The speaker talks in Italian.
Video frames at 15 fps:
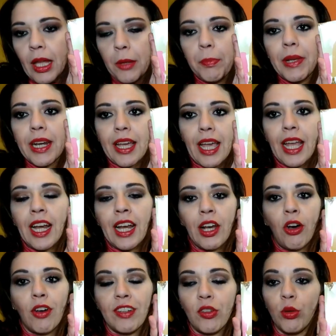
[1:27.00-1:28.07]
perché era una
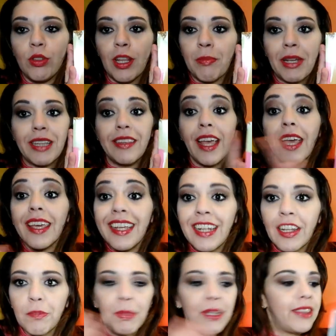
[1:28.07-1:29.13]
cosa assolutamente
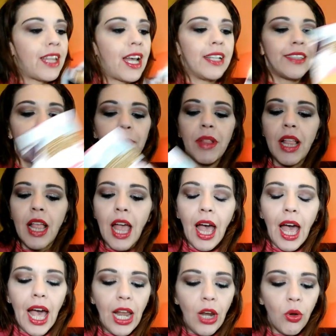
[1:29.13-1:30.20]
inaspettata.
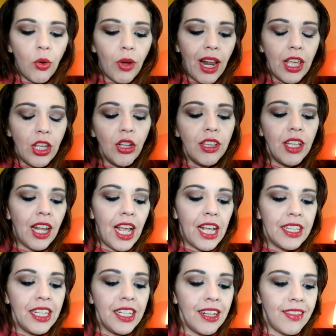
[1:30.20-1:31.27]
Allora, io direi
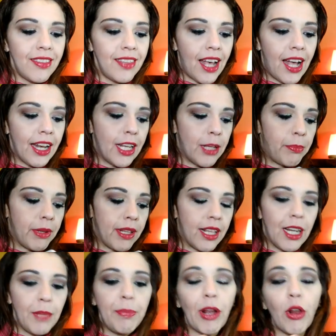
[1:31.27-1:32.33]
di iniziare ad
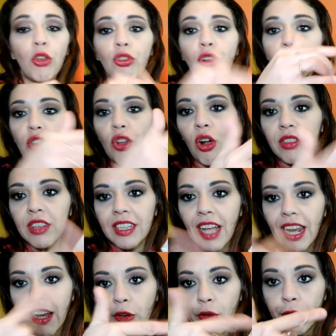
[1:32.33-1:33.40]
aprirla perché l'ho solo tolta
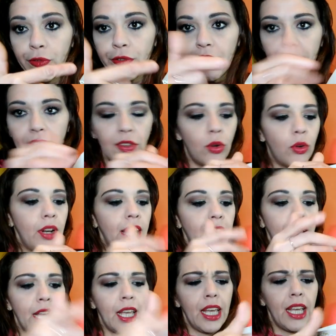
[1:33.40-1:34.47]
dalla confezione
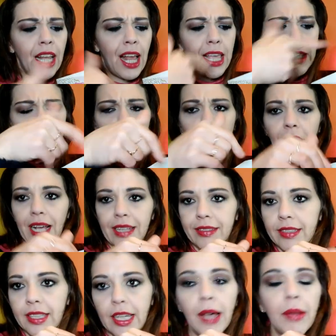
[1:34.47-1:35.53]
che era in
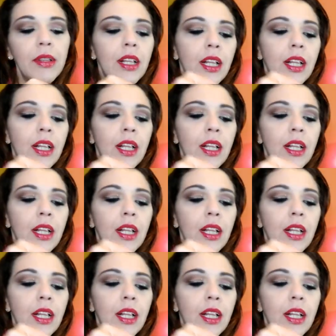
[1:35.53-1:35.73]
plastica.